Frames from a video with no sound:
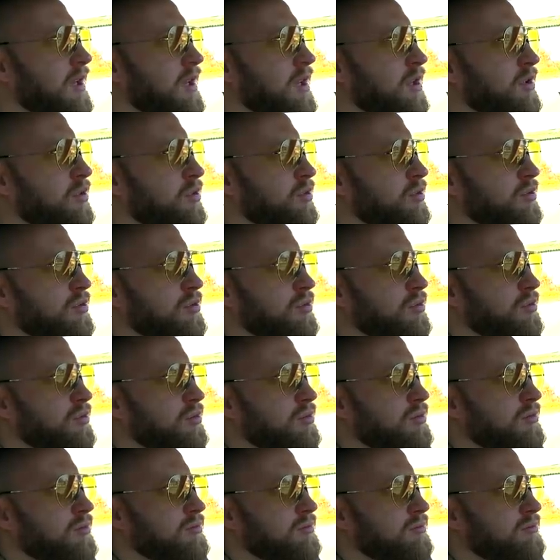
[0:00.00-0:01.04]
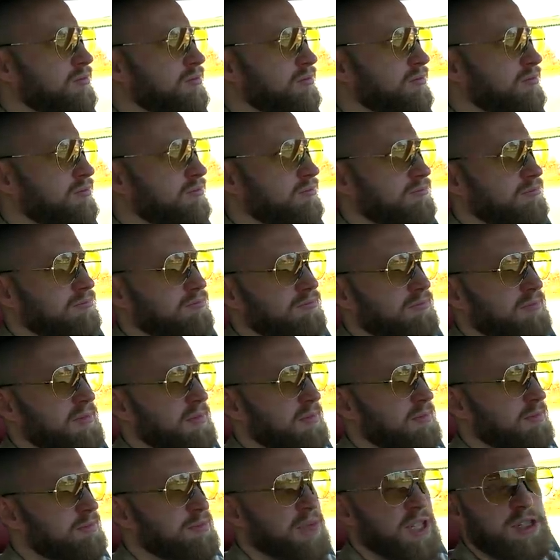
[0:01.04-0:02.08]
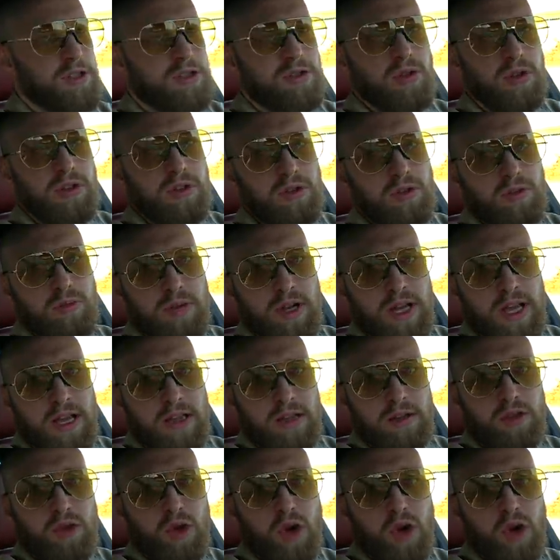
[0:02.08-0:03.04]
ну, 500 рублей,